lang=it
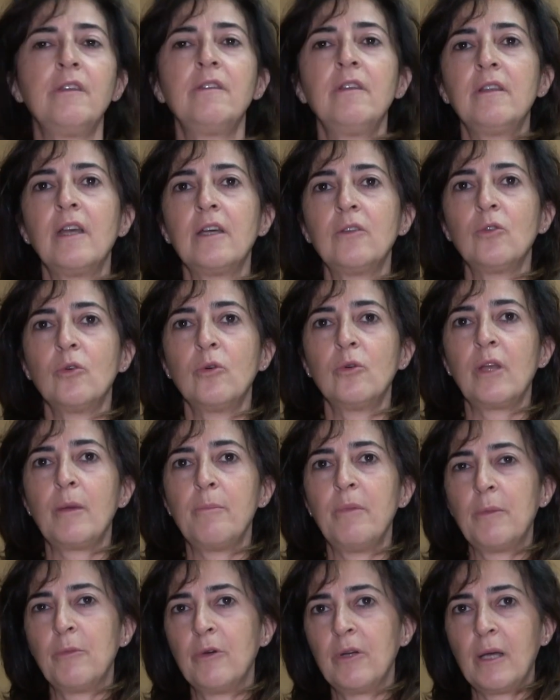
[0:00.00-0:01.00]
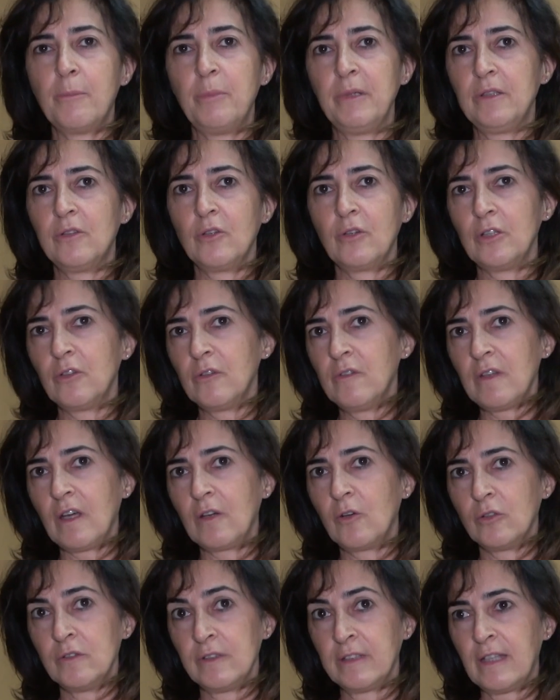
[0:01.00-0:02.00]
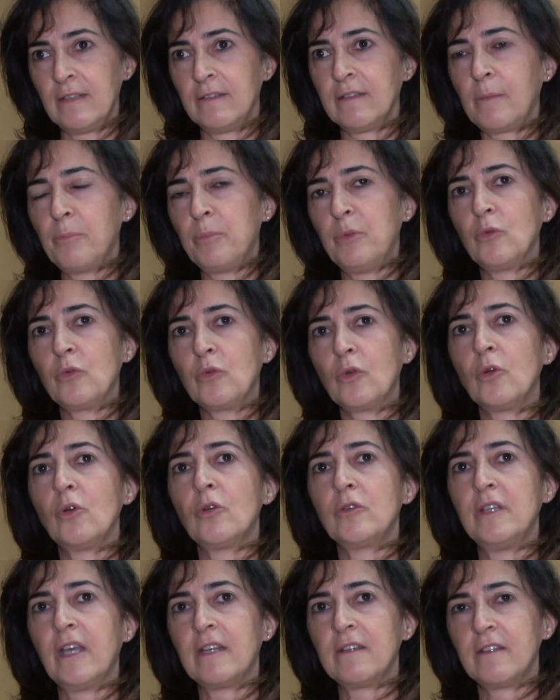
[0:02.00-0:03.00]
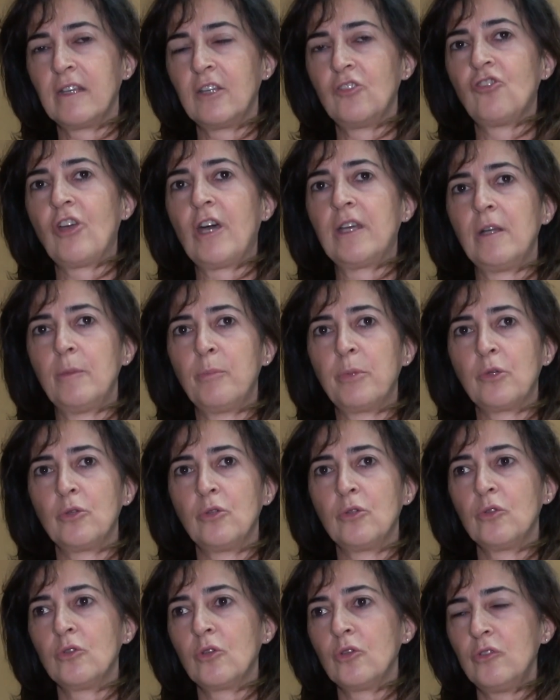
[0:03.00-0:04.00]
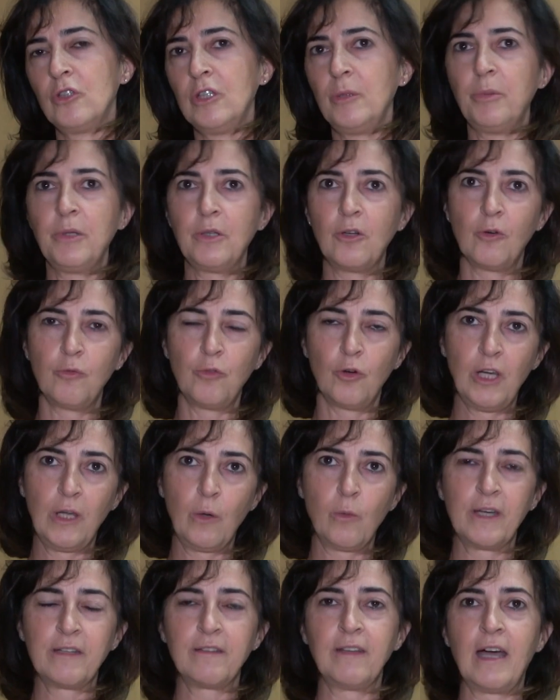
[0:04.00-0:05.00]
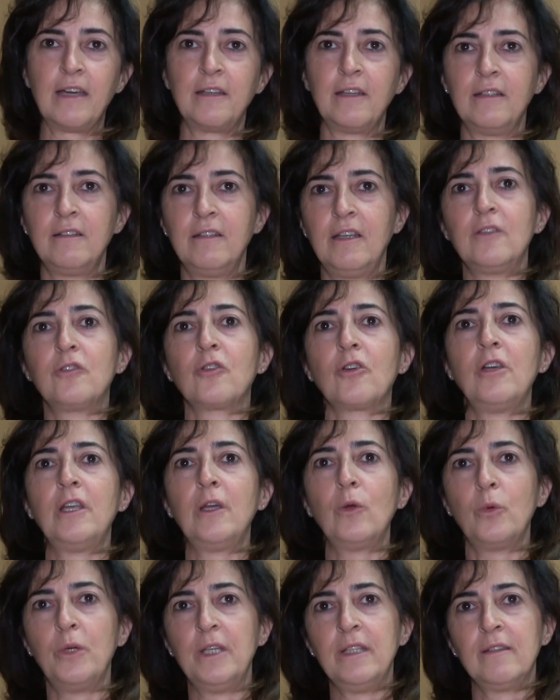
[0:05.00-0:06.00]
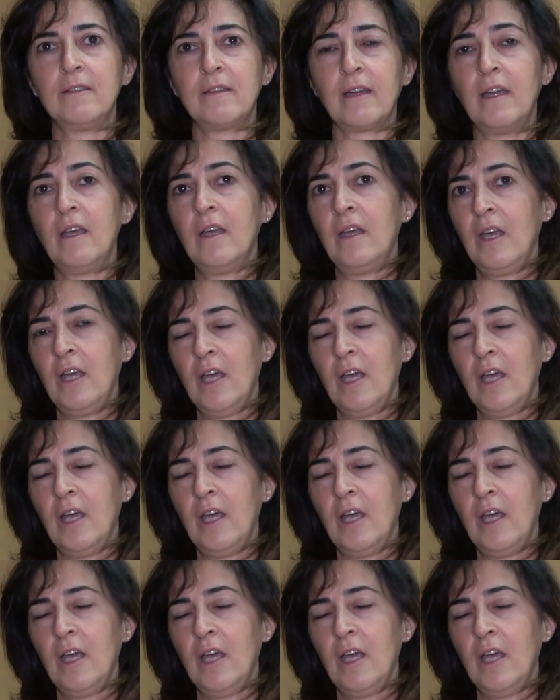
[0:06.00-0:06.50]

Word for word: visitatore abbiamo capito che non si accontenta più solo di assaggiare il prodotto tipico, vuole guardare dietro le quinte,